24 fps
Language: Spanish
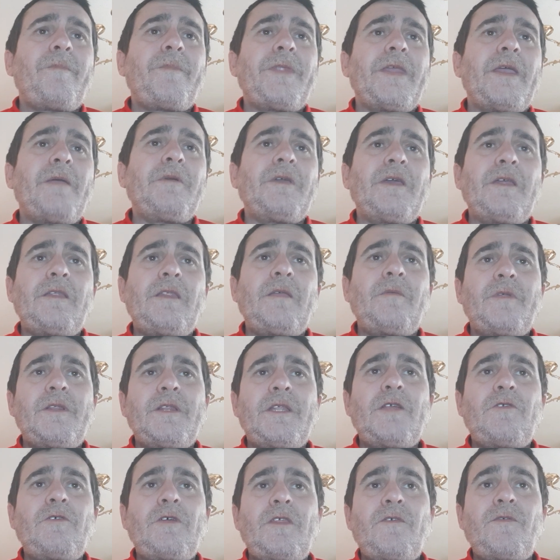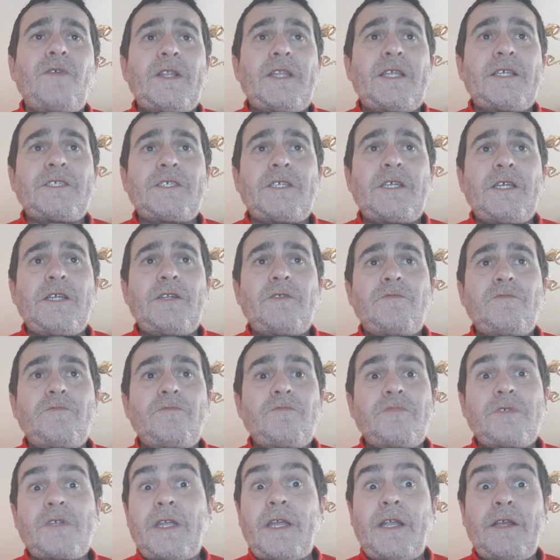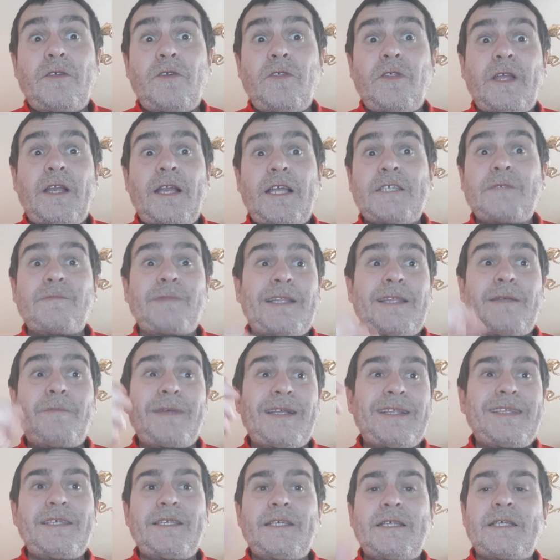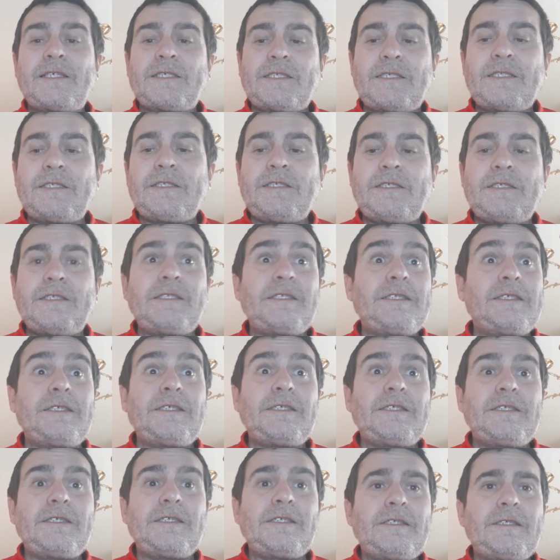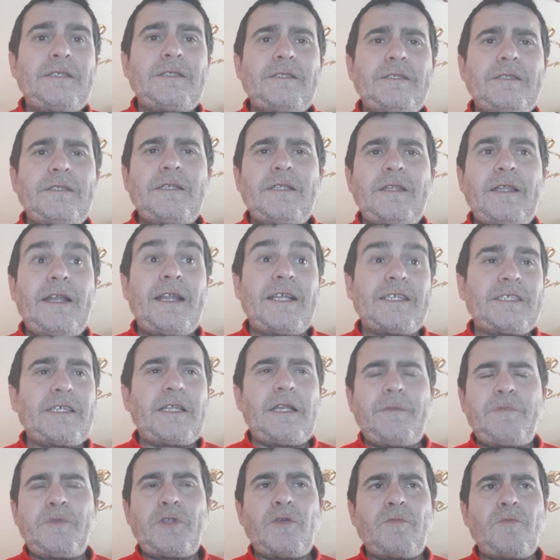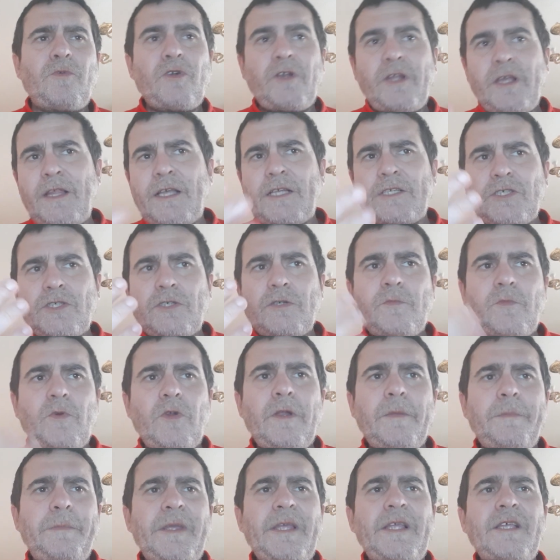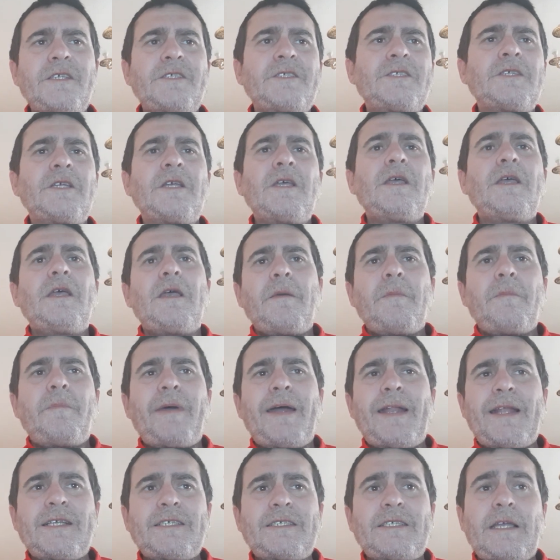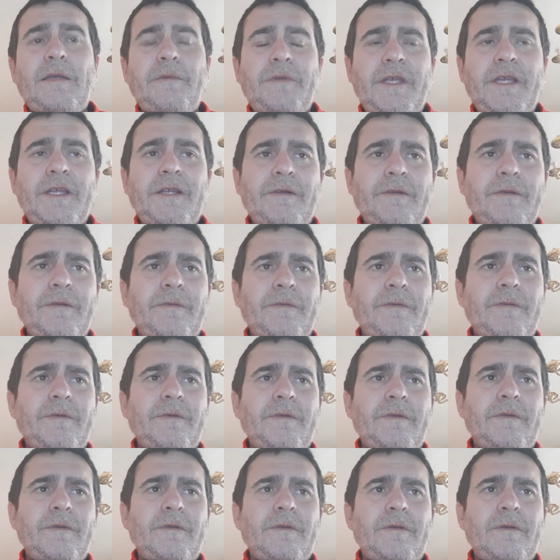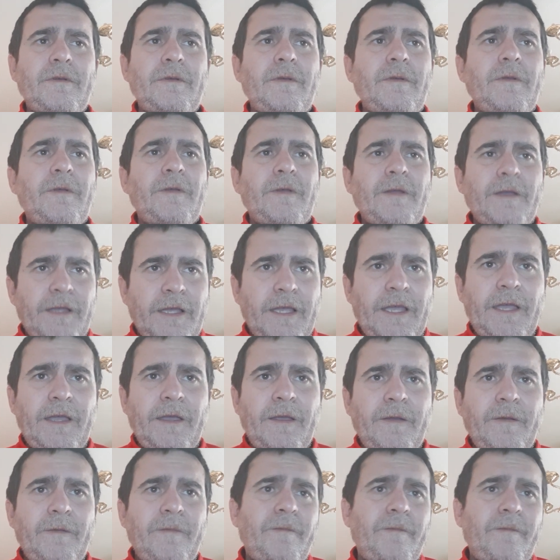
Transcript: Evidentemente no hace falta ser un genio de las matemáticas ni, ni de las criptomonedas como Lepix para saber que